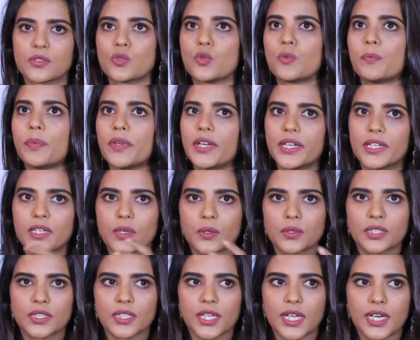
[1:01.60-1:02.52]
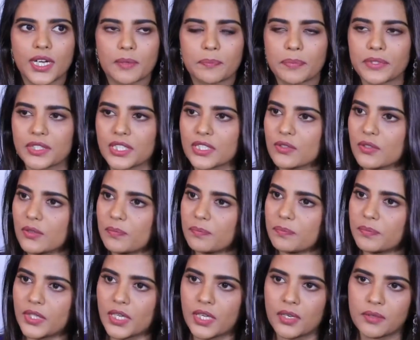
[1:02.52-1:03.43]
సూపర్ హిట్ అవుతుందా లేకపోతే
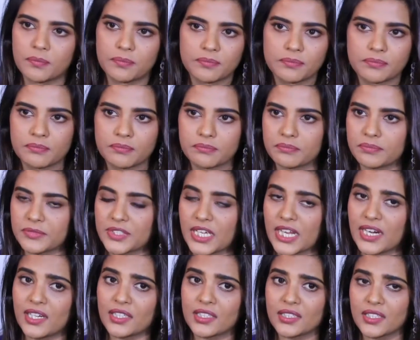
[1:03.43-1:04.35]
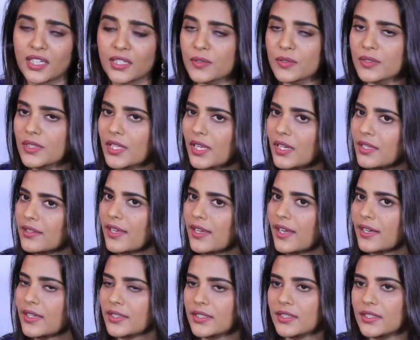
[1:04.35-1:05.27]
జనాలకి నచ్చుద్దా
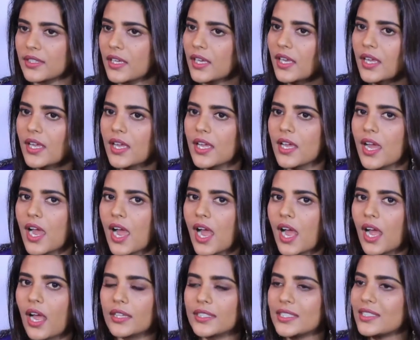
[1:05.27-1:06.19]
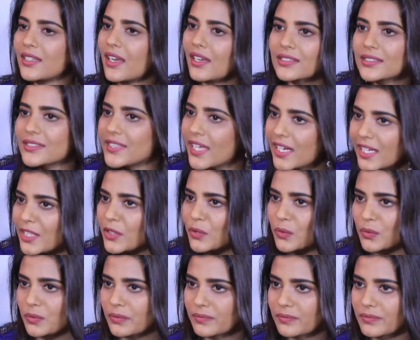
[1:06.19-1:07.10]
లేదా అనేది అది నాకు
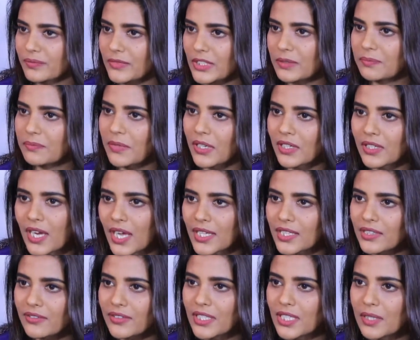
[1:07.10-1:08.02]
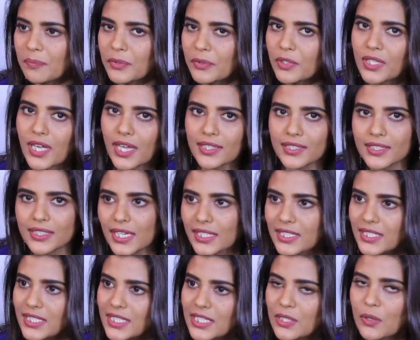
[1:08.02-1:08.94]
తెలీదు మనం కథ విన్నప్పుడు కథ
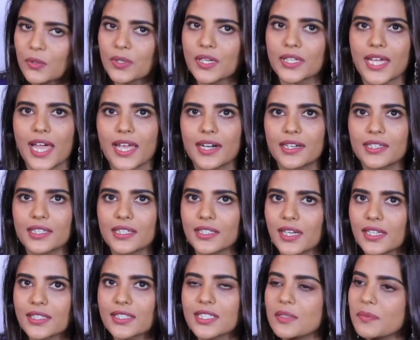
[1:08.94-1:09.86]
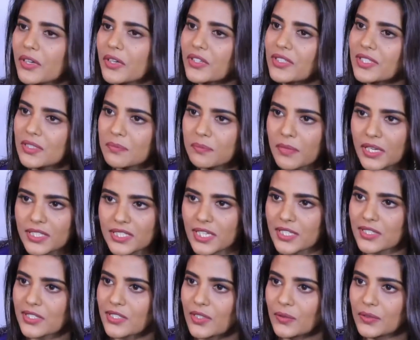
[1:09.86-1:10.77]
నచ్చి ఒక క్యారెక్టర్ నచ్చి మనం సినిమా
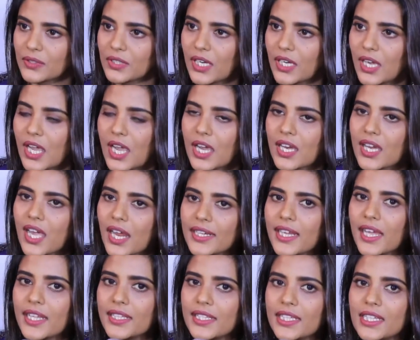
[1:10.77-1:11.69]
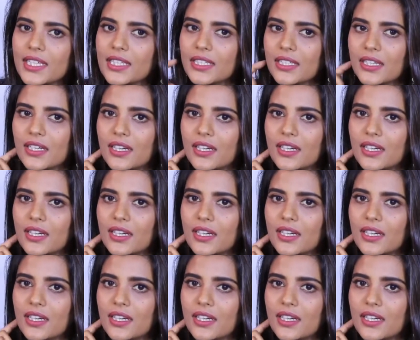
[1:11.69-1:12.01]
చేస్తాం కానీ అది